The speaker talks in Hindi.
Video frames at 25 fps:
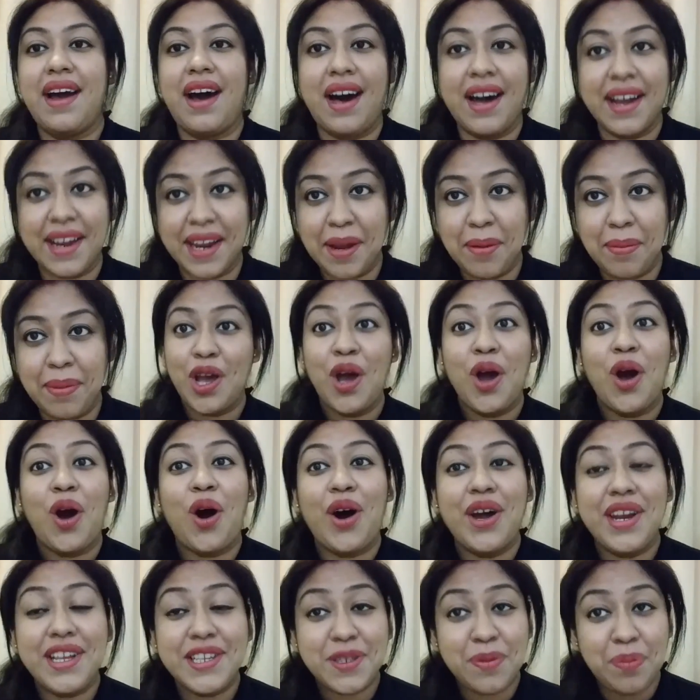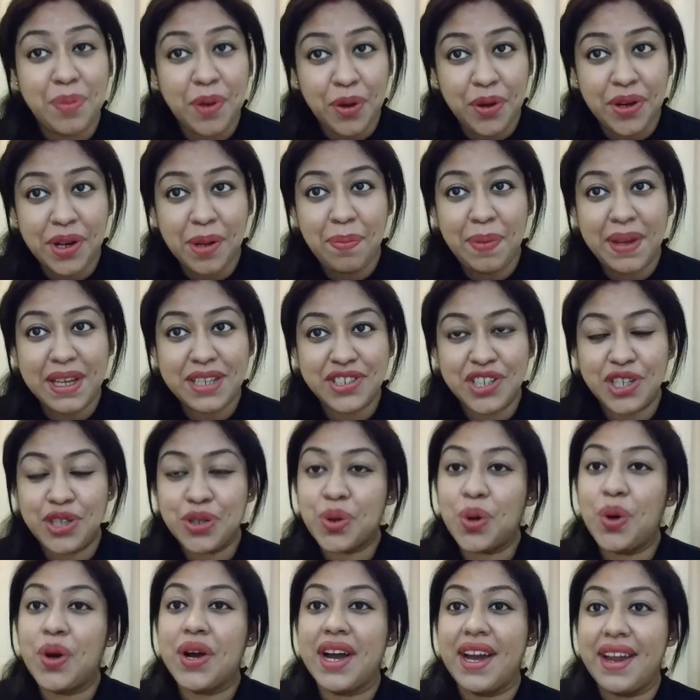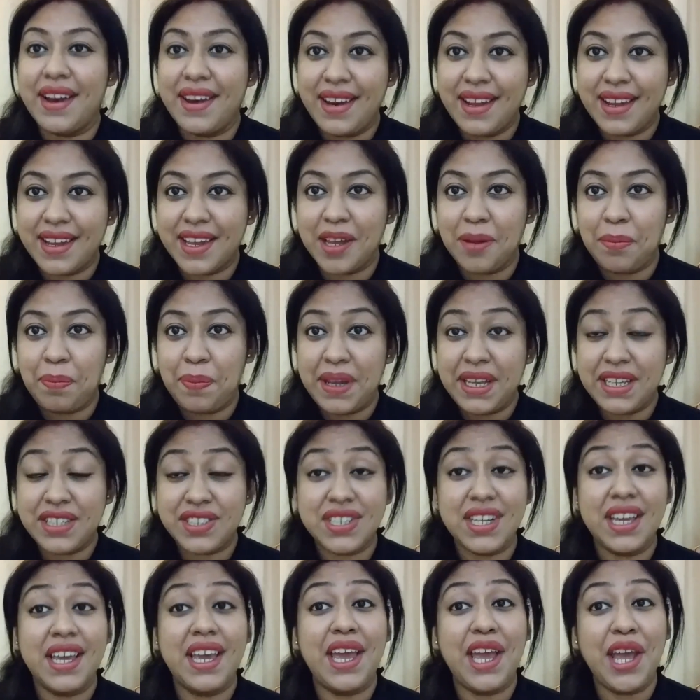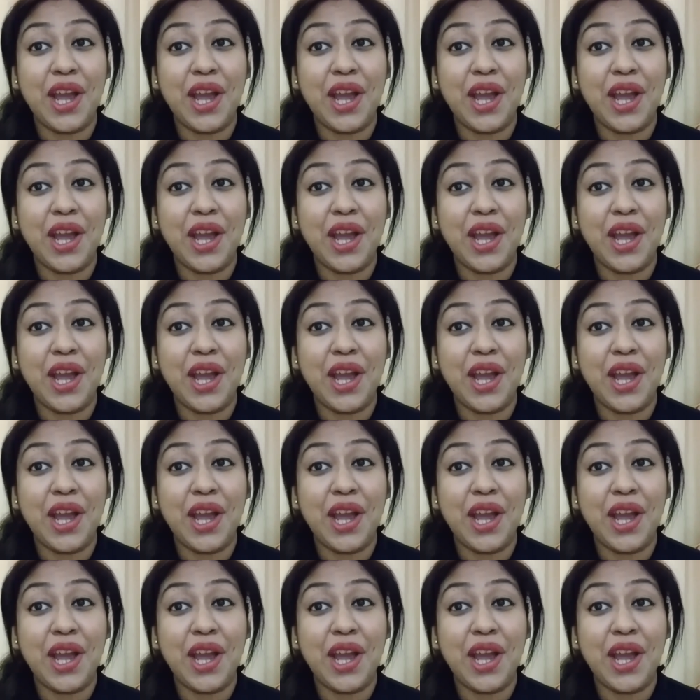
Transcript: आगे बढ़ी और इस ब्यूटी पेजेंट को करने के पीछे